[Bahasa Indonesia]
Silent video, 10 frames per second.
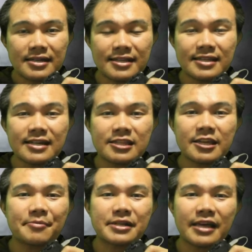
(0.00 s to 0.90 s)
Dan tingkat
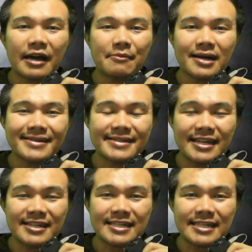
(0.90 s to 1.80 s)
yang pertama
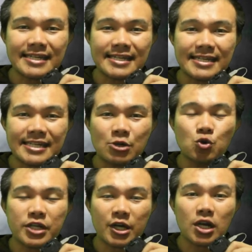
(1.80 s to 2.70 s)
dan ini
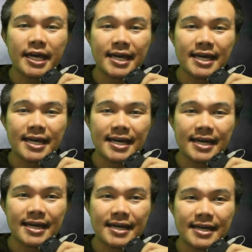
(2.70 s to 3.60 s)
dihuni oleh
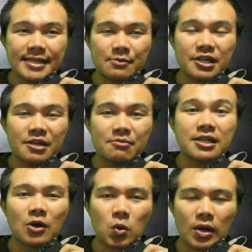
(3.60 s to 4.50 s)
sebagian
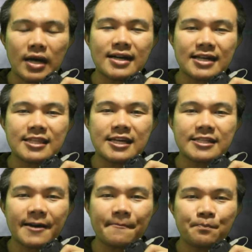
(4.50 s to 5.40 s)
besar orang
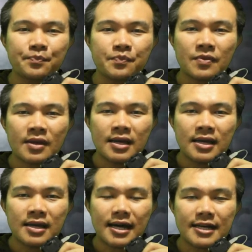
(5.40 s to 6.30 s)
katanya
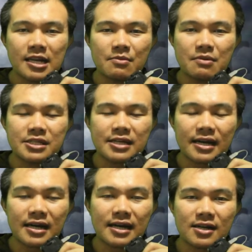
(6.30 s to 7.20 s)
adalah
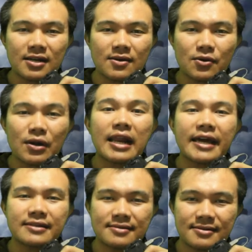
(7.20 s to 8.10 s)
membicarakan orang
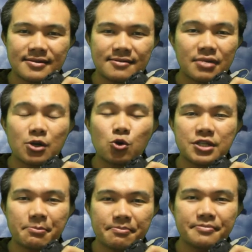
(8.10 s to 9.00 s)
lain,
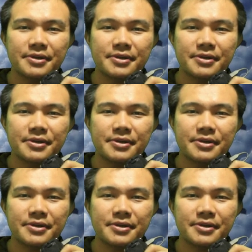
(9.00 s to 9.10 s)
bergosip.